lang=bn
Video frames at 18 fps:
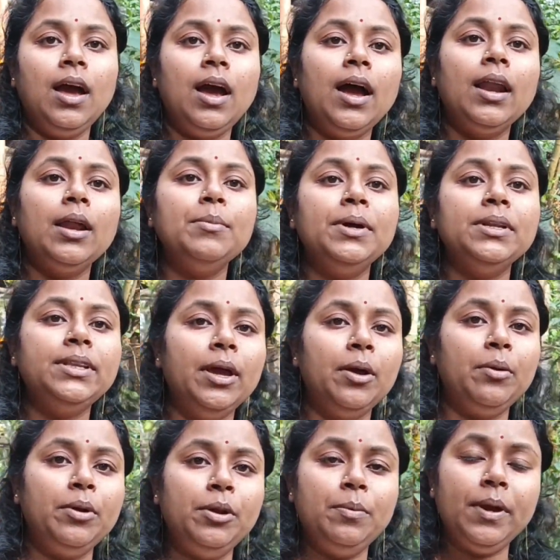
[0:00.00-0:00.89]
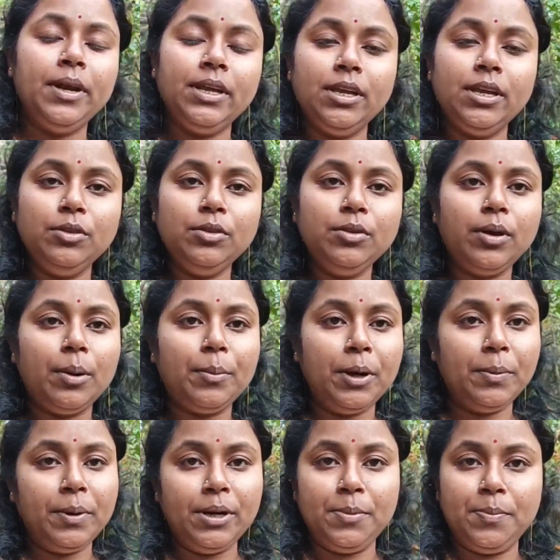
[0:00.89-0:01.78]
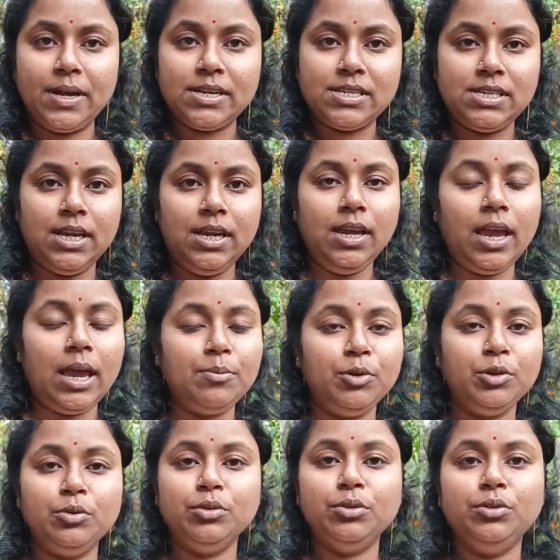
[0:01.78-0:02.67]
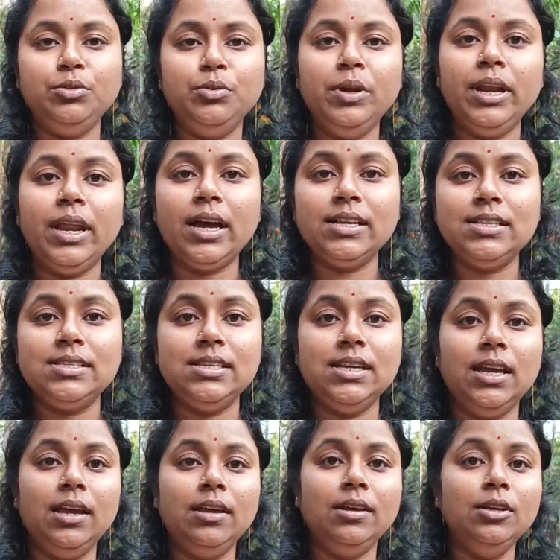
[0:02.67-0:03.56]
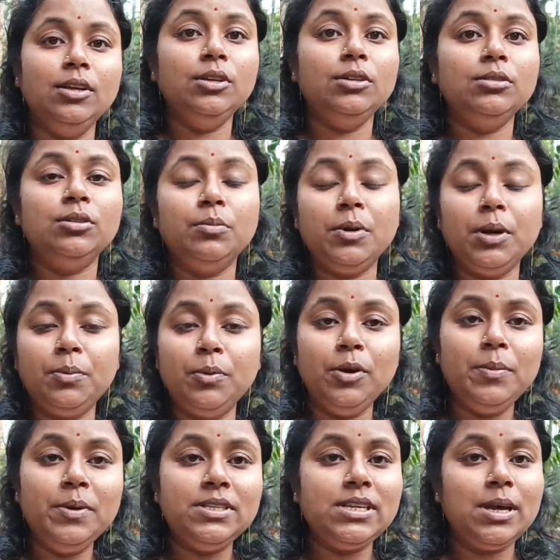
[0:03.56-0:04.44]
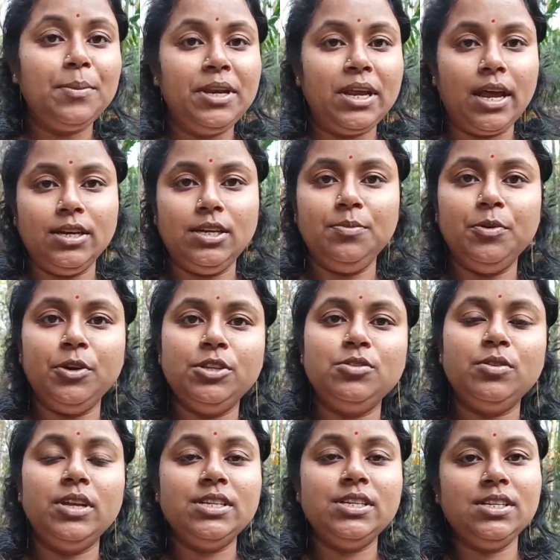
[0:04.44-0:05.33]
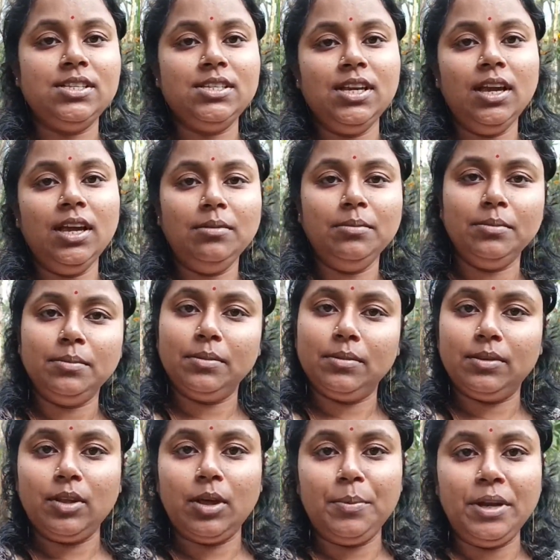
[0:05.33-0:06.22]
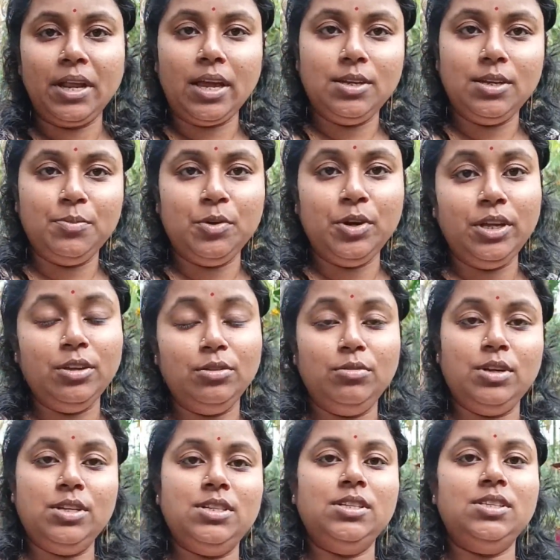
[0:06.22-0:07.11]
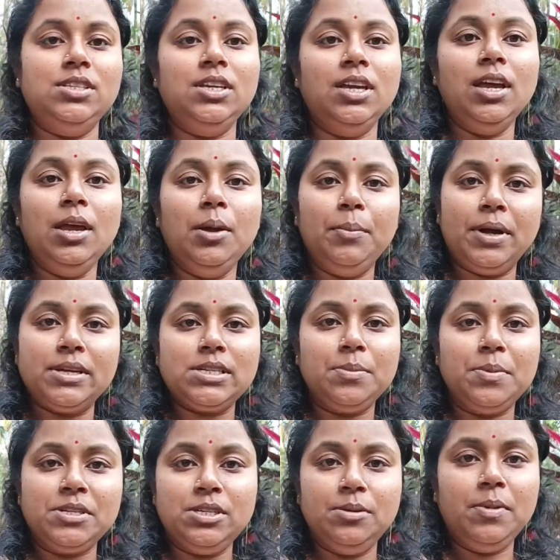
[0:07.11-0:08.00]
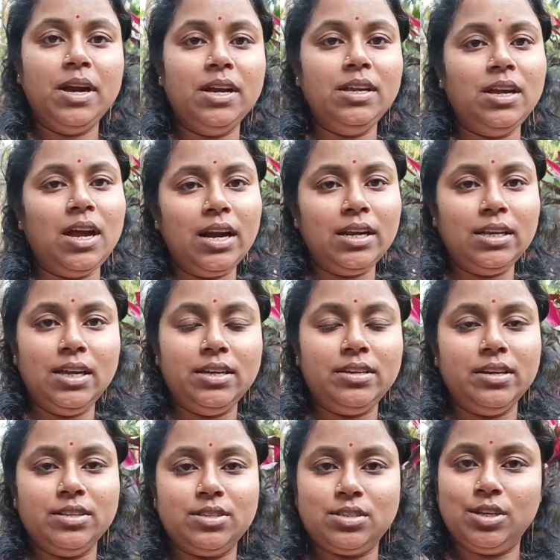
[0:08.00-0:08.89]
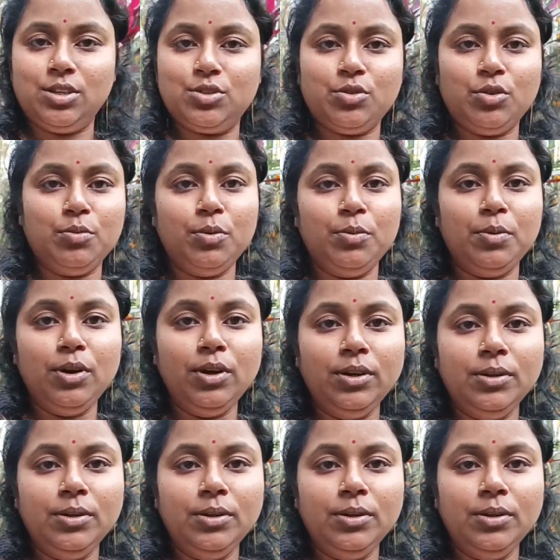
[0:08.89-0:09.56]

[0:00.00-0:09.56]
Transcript: আর আমার দেওরের বাড়ি কিন্তু আমার বাড়ি পাশেই এমন কোনো দূরে না যে তোমরা বলবে যে আমি নাইটি পরেই চলে এসেছি তো আমি নাইটি পরেই কিন্তু এসেছি পাশাপাশি বাড়ি আর কি ড্রেস চেঞ্জ করবো বলো